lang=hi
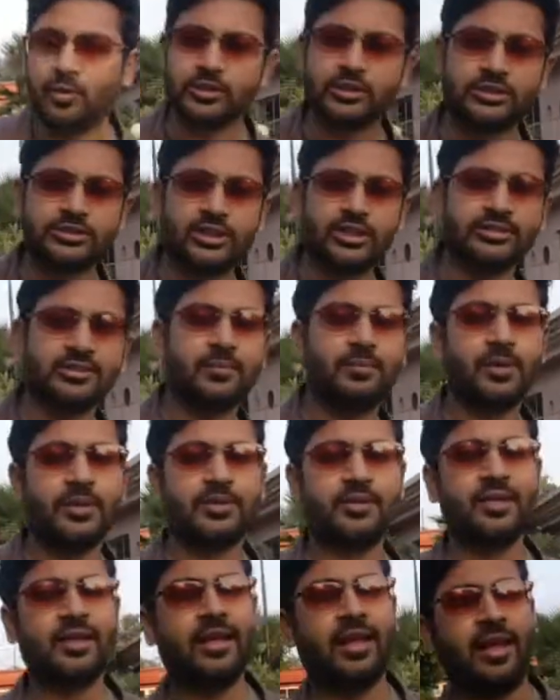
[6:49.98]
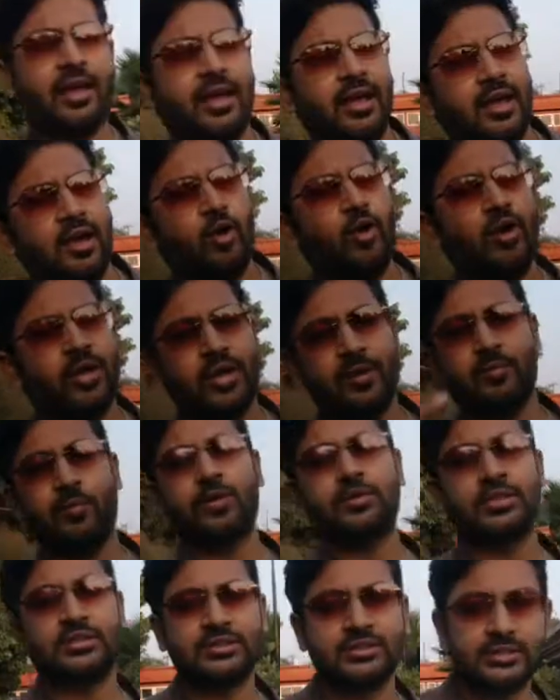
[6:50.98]
बहुत अच्छा सा मंदिर है और एक
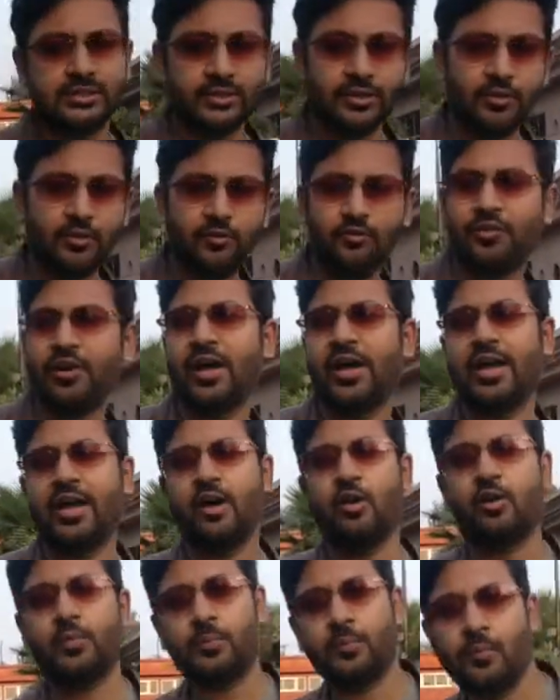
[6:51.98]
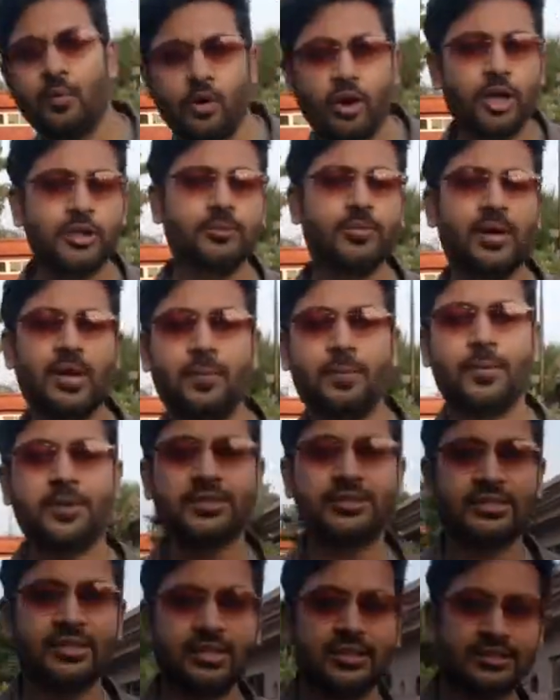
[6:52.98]
बहुत अच्छी सी गुफा है और बहुत बड़ा
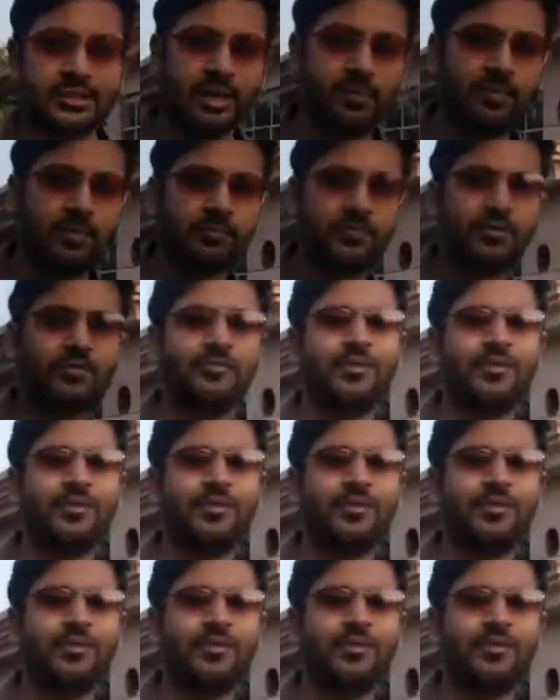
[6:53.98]
परिसर है जहाँ पे अपने